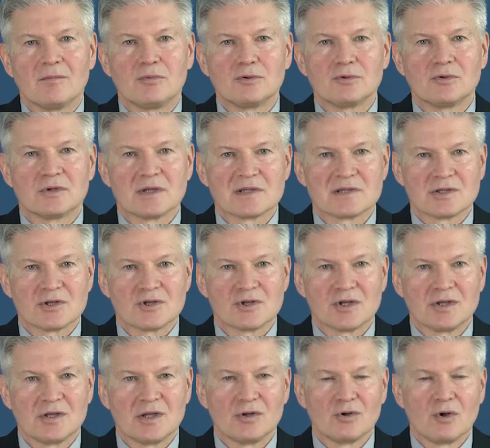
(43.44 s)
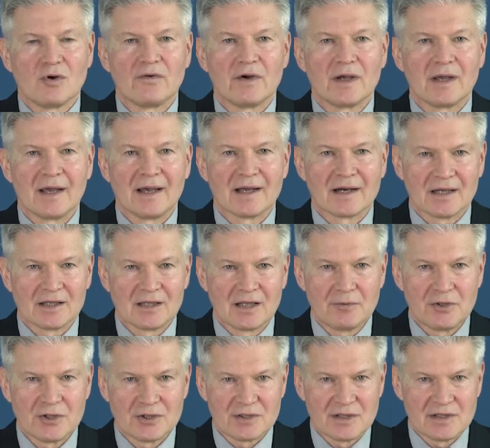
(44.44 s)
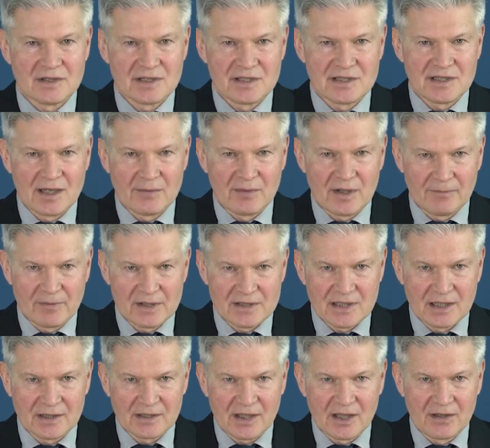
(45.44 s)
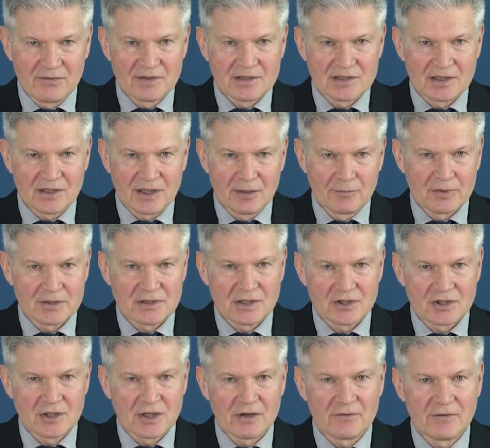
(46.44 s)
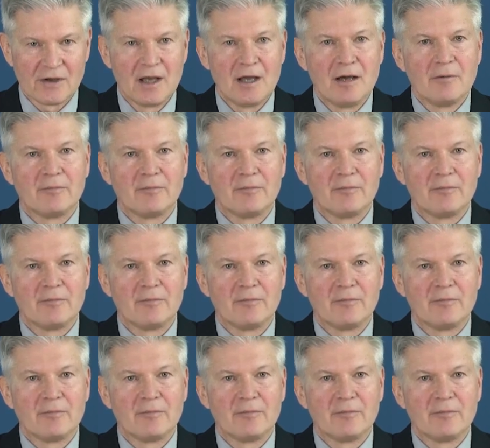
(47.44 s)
будут оснащены новой эргономичной системой посадки и высадки пассажиров,